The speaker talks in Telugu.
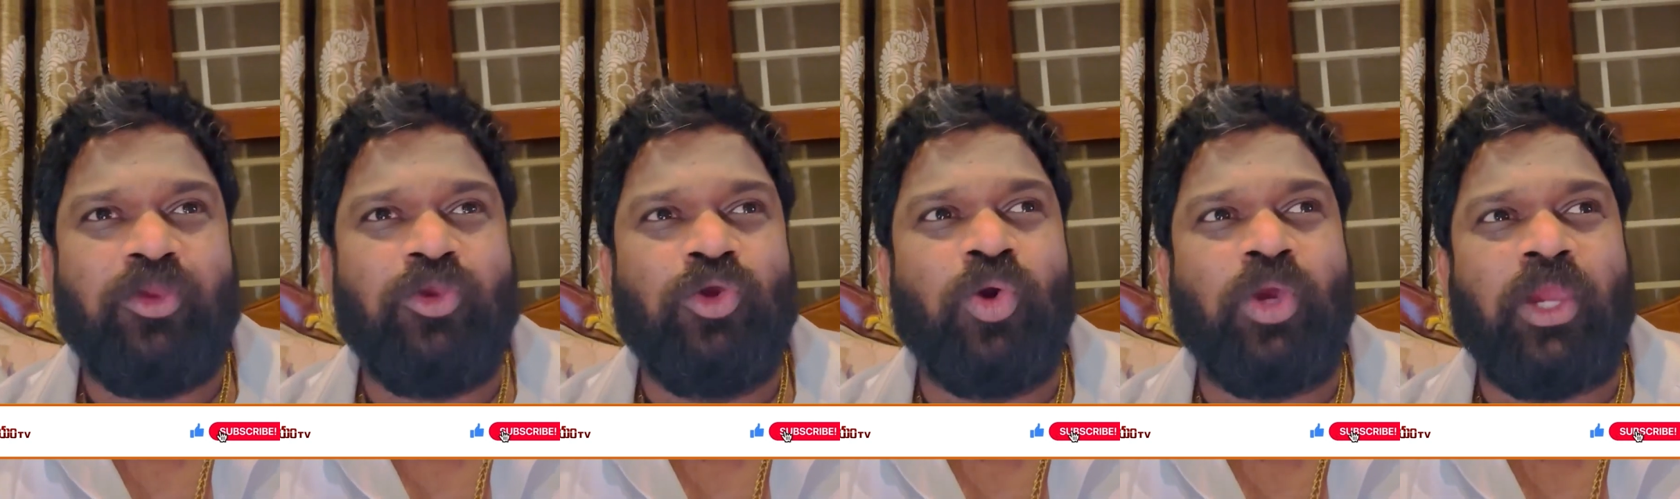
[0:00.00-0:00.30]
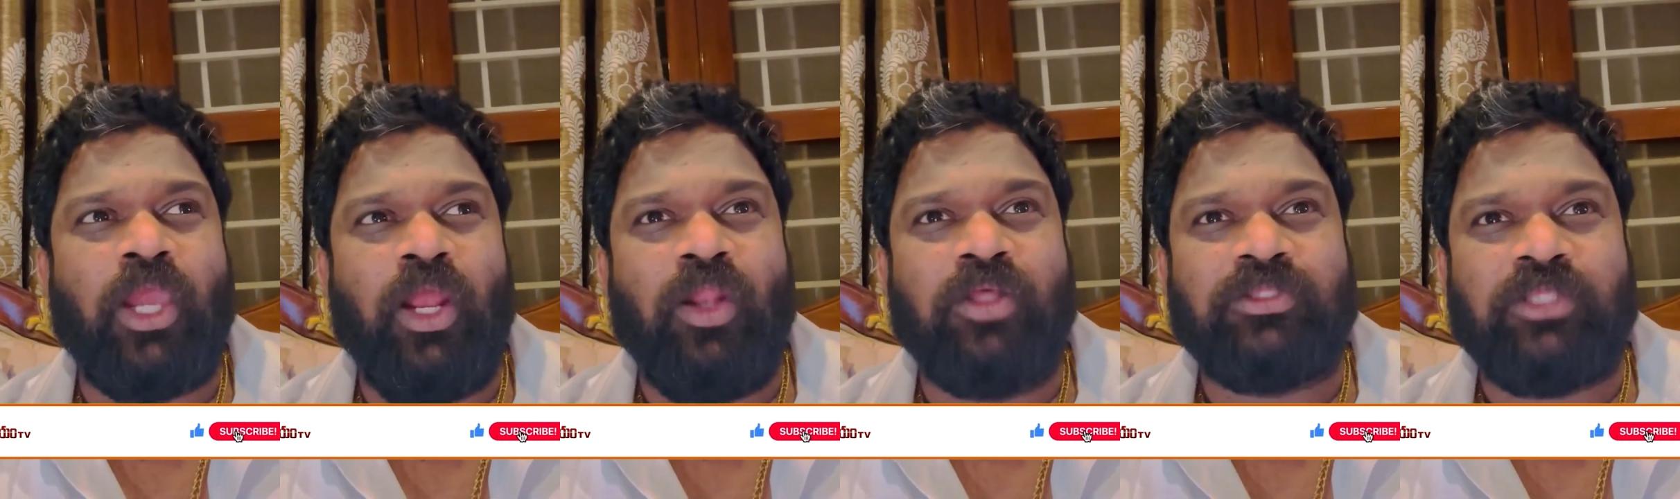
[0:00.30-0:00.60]

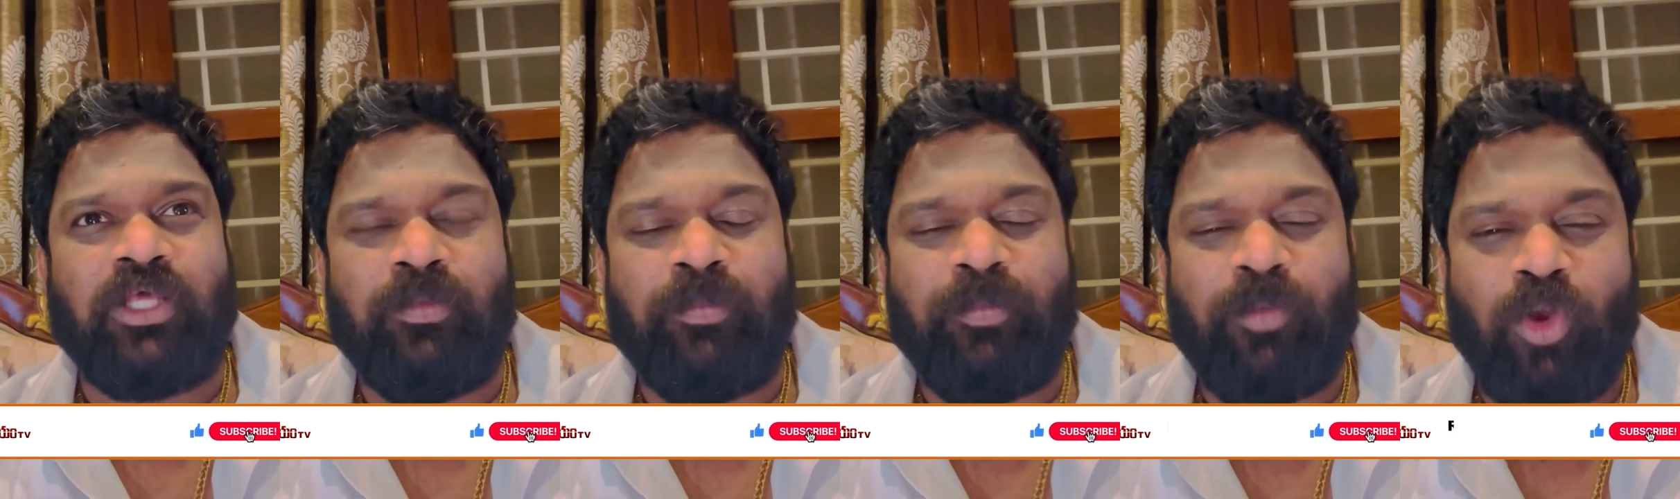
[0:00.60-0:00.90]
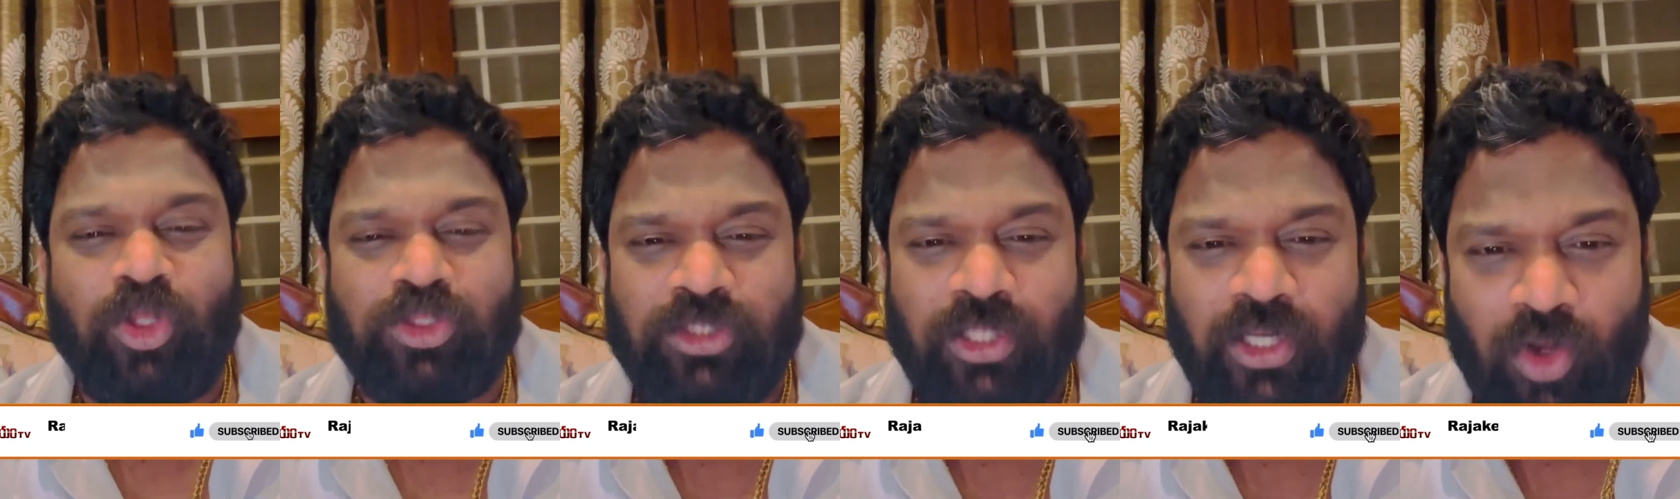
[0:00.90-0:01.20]
యూకేలో తను
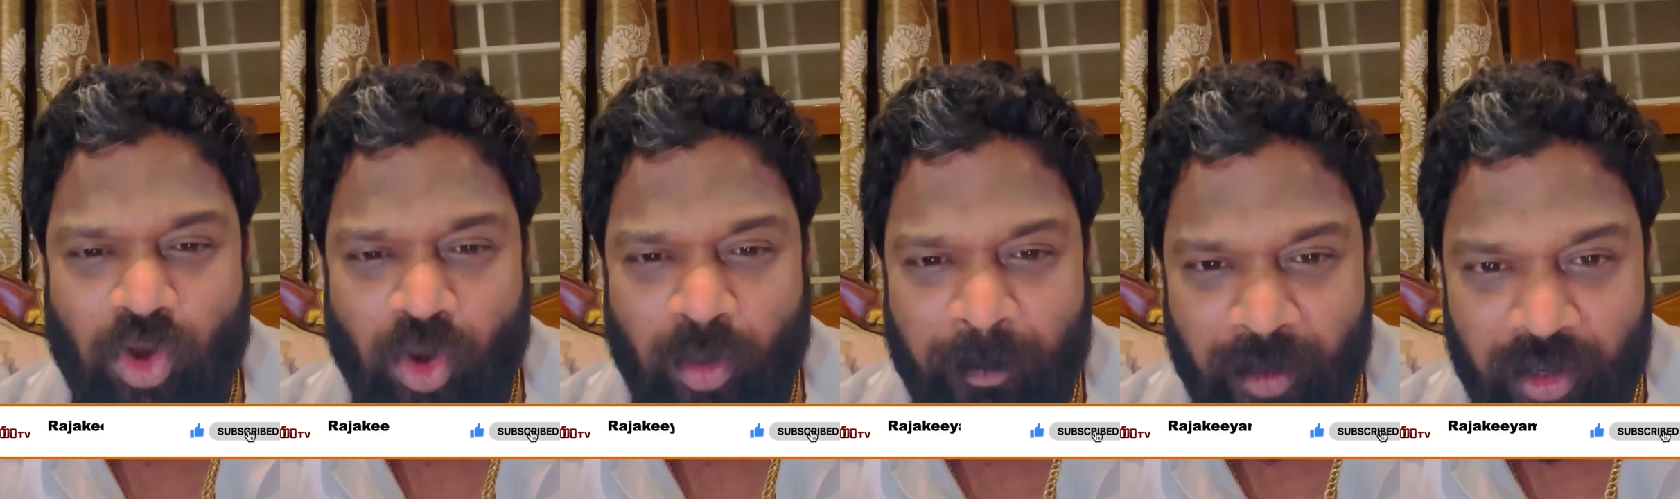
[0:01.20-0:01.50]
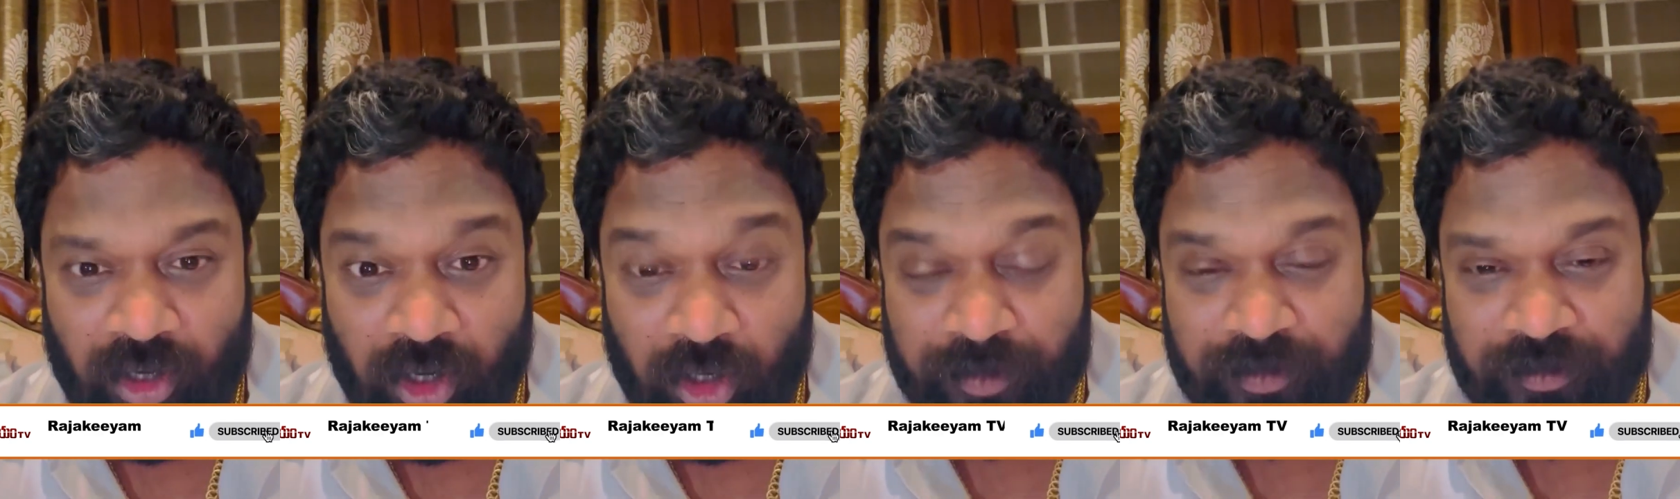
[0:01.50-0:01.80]
బ్రోతలు
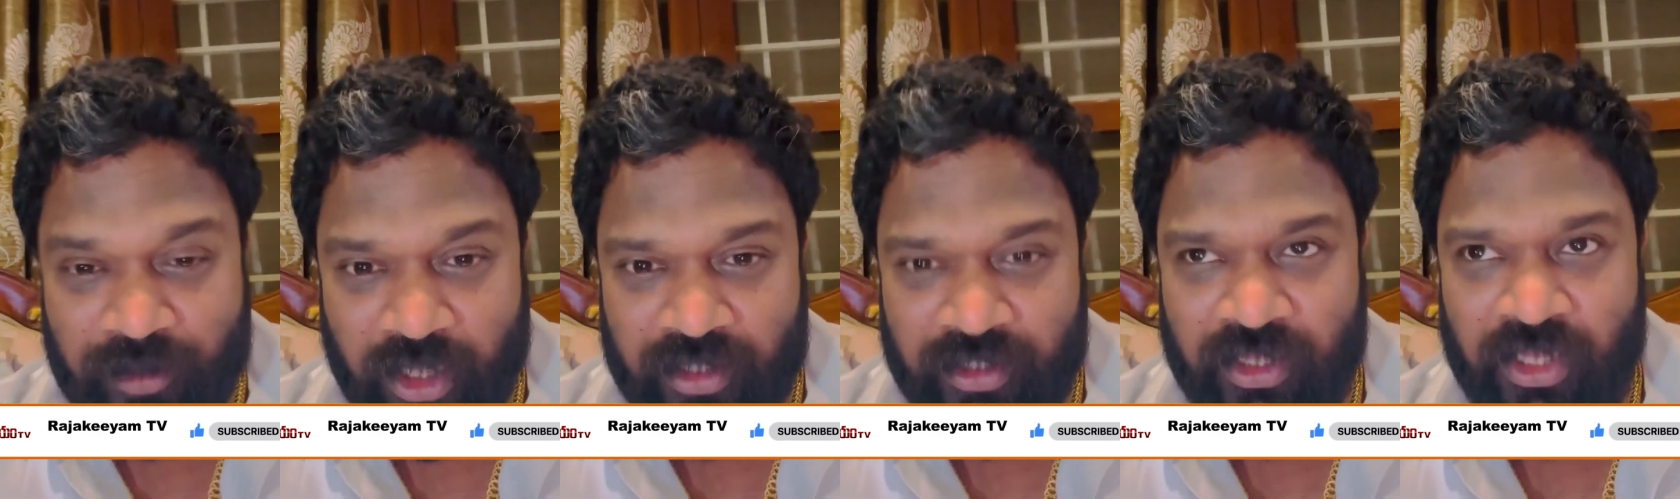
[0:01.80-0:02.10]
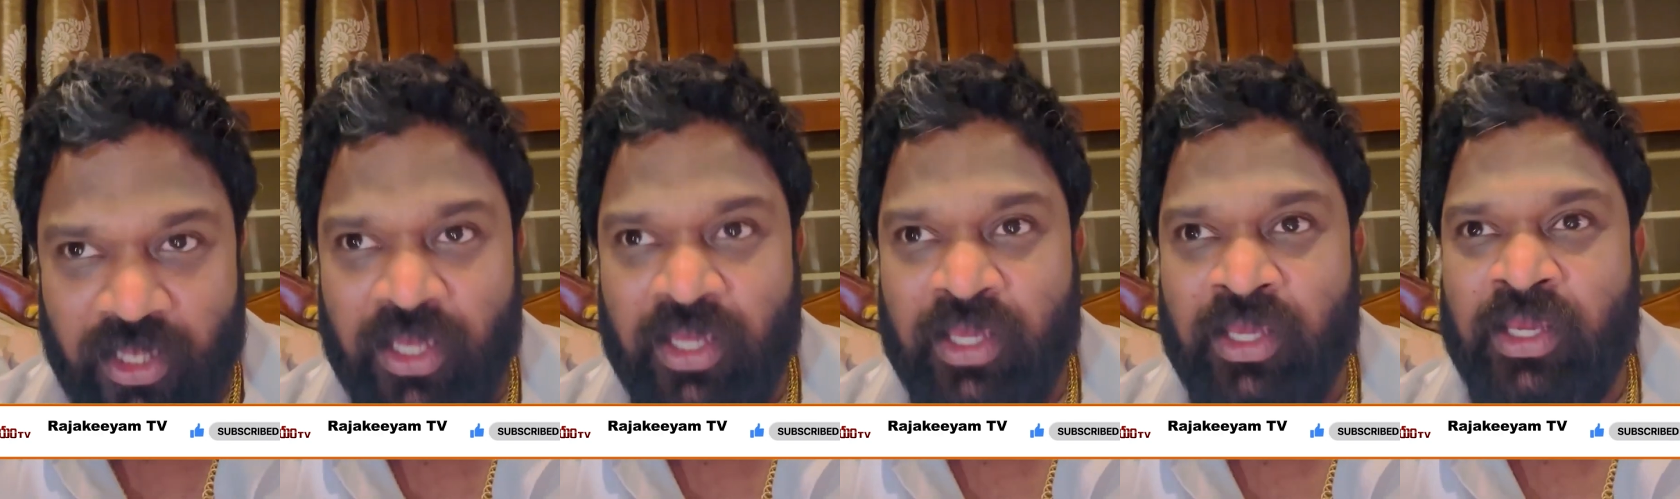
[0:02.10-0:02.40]
కొంపలు నడుపుతుంది